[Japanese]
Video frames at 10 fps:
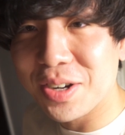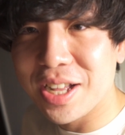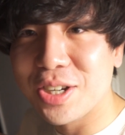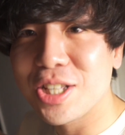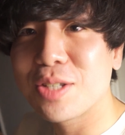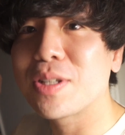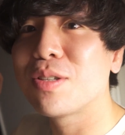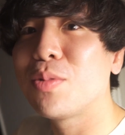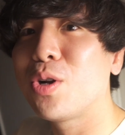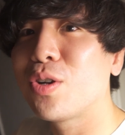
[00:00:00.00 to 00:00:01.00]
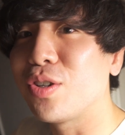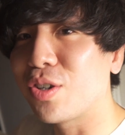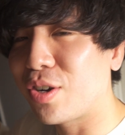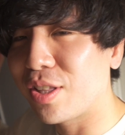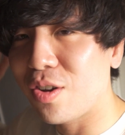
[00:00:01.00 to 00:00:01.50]
これがクリスマスブログ。
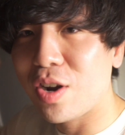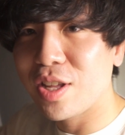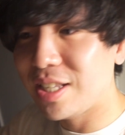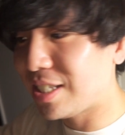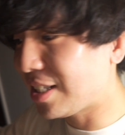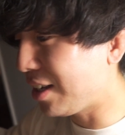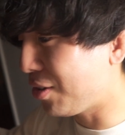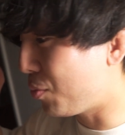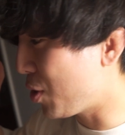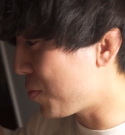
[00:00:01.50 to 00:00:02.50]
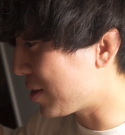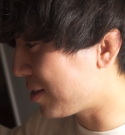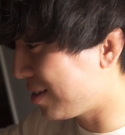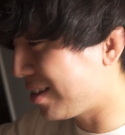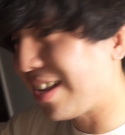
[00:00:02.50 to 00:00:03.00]
これで終わりにしたいと思います。